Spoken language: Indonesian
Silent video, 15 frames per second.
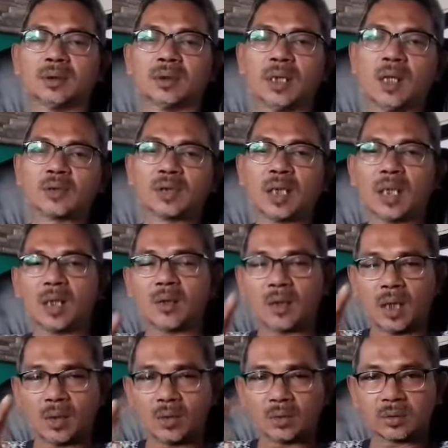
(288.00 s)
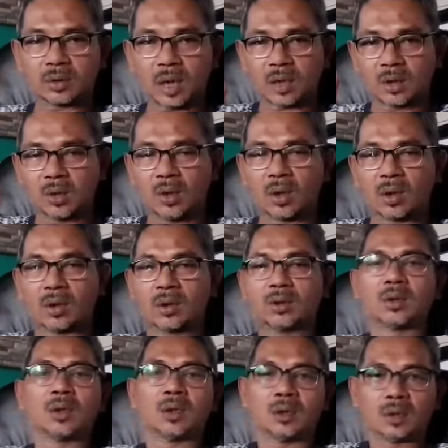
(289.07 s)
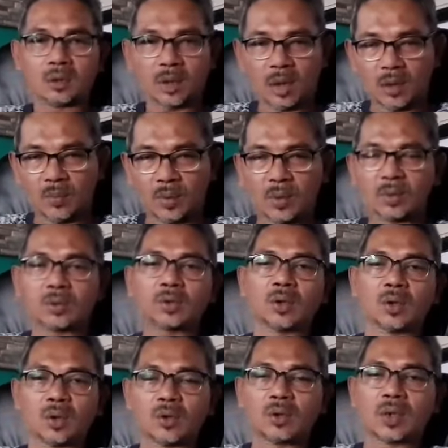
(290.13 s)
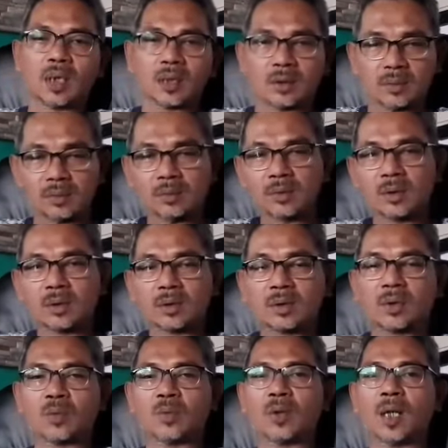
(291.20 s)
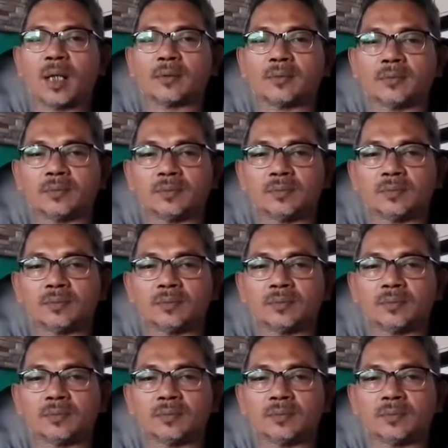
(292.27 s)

Nggak usah ragu-ragu, tegur, kalau perlu turunkan suruh pulang.